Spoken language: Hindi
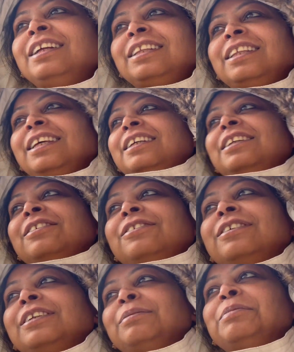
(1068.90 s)
लेकिन
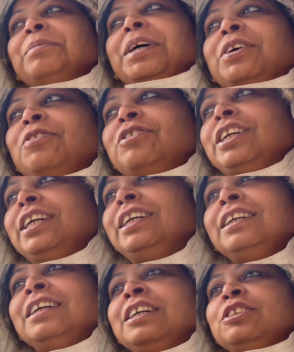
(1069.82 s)
फिर भी मैं कहूँगी
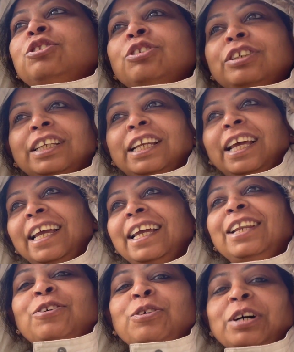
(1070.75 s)
जो
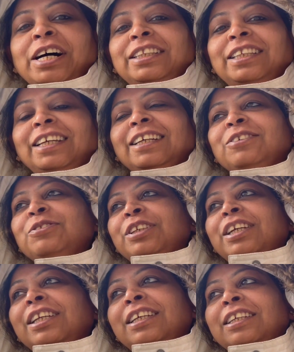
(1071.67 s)
नए लोग आते हैं
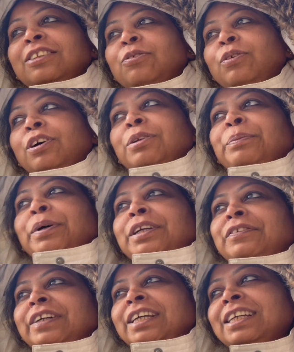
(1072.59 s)
उनके लिए तो
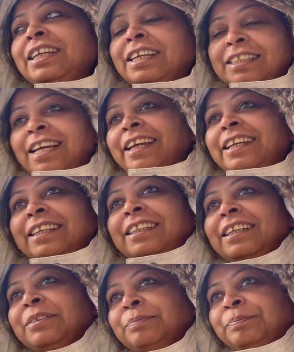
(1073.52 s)
वॉलमार्ट वगैरह ही सही
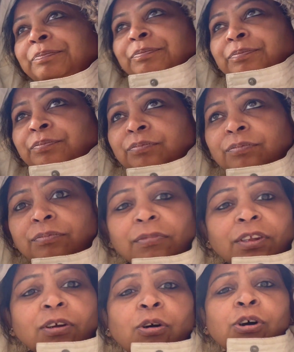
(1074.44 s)
रहता है
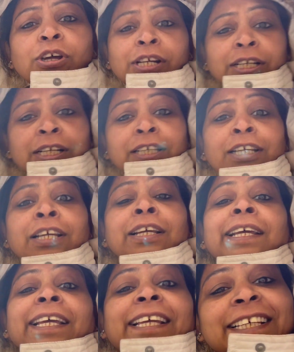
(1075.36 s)
और अगर
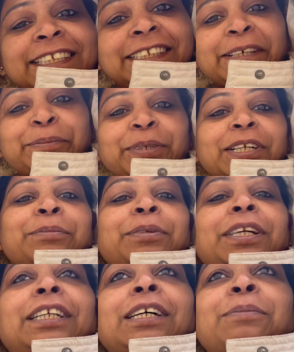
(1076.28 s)
इससे भी
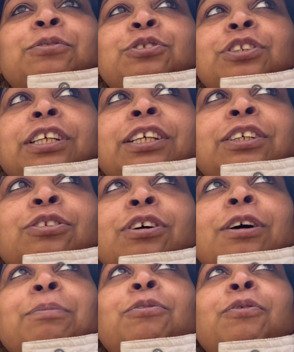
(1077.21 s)
कम रेट आपको चाहिए
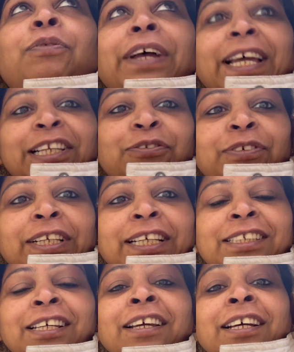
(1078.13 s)
तो आपको वैली
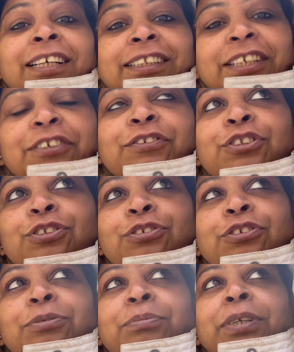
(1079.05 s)
विलेज थ्रिफ्ट
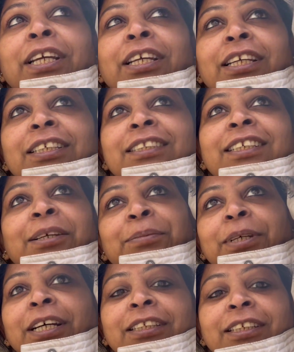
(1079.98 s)
स्टोर में
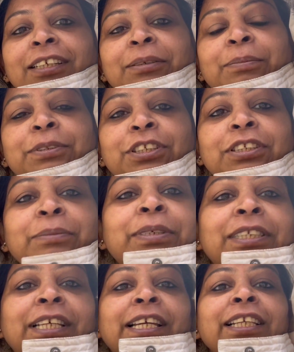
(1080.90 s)
इसके भी आधे रेट पे चीज़ें
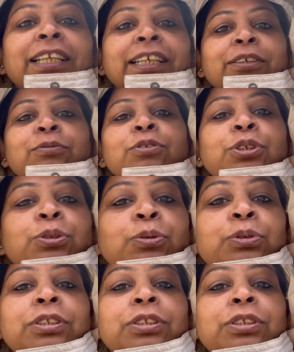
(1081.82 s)
मिल जाएंगी लेकिन वो यूज़